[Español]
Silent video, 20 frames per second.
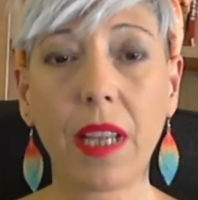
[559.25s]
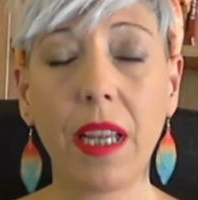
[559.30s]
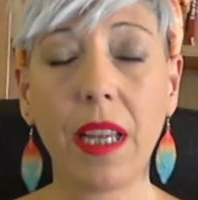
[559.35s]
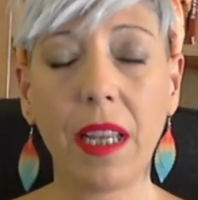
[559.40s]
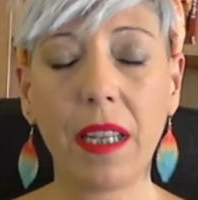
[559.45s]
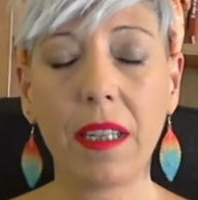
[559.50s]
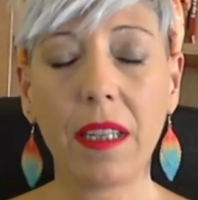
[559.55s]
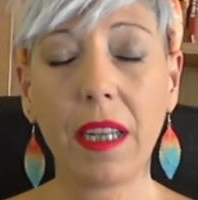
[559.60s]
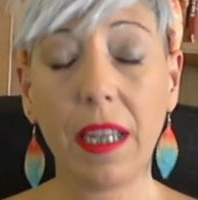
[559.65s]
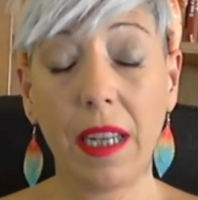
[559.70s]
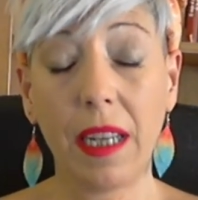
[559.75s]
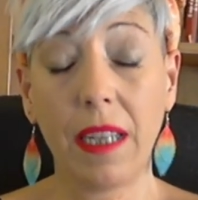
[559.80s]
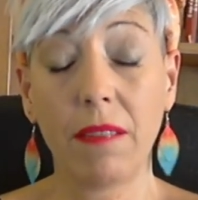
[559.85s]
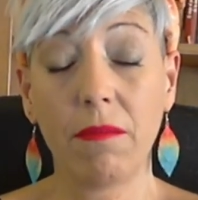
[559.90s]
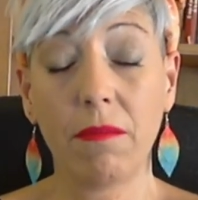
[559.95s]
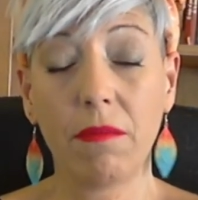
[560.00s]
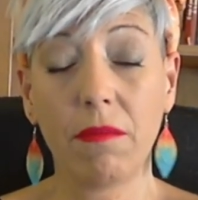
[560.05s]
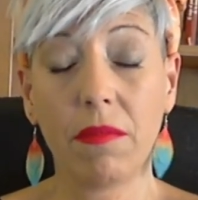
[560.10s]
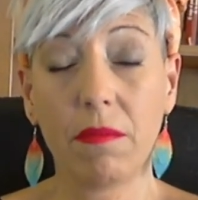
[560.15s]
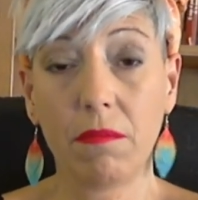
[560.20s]

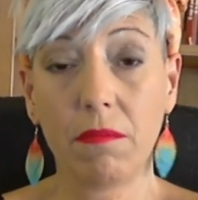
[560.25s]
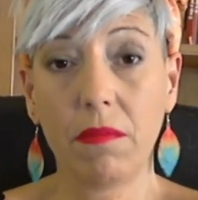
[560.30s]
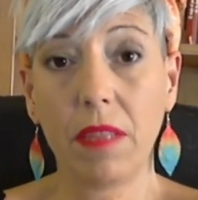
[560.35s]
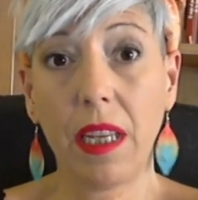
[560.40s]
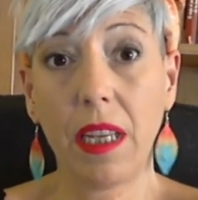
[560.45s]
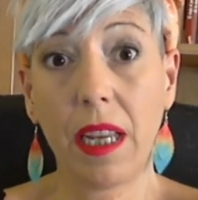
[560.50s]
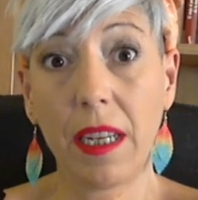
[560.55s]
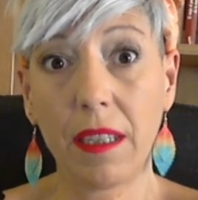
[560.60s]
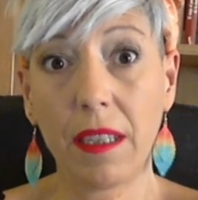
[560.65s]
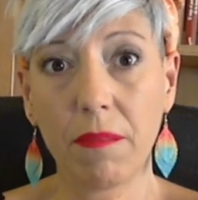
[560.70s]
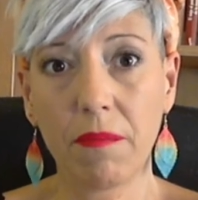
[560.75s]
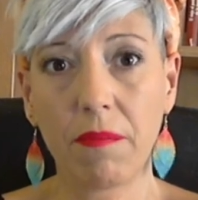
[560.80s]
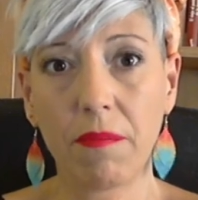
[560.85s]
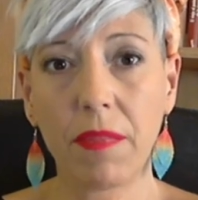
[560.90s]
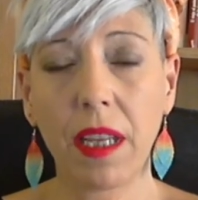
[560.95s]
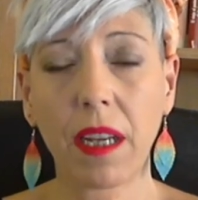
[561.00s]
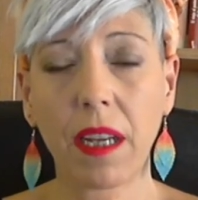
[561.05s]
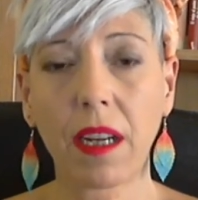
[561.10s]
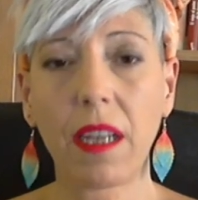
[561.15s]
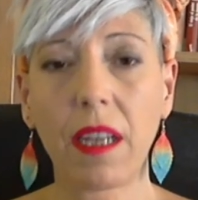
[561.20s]
en, en,
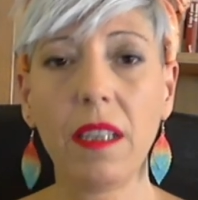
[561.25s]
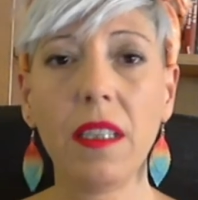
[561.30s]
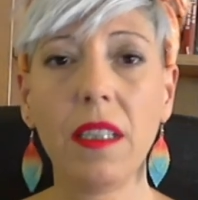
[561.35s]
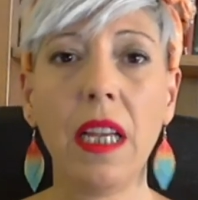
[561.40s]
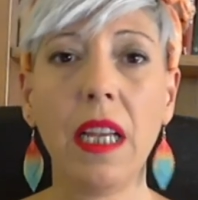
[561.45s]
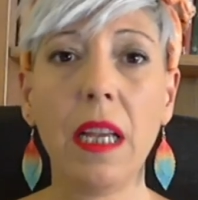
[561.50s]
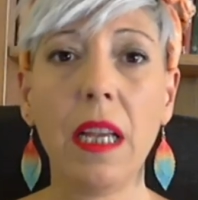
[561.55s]
Tierra,